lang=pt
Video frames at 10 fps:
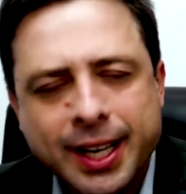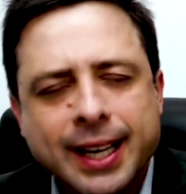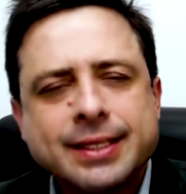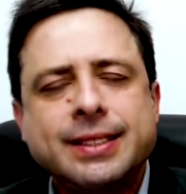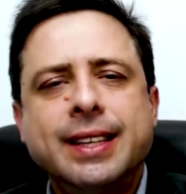
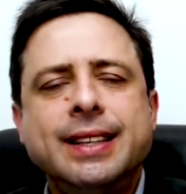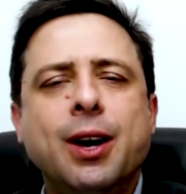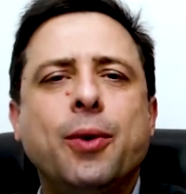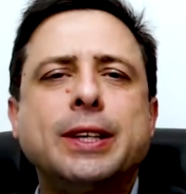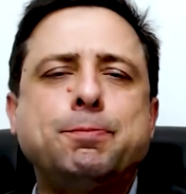se
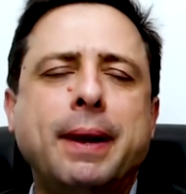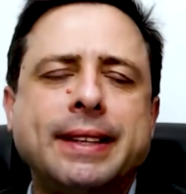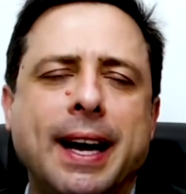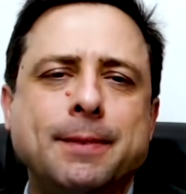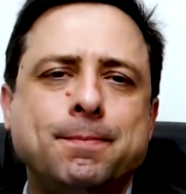não
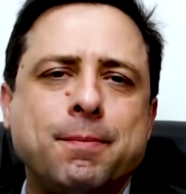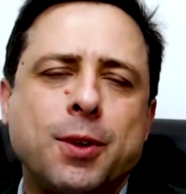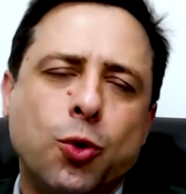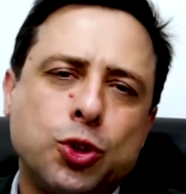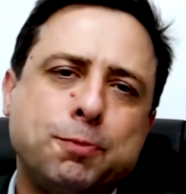respeitar os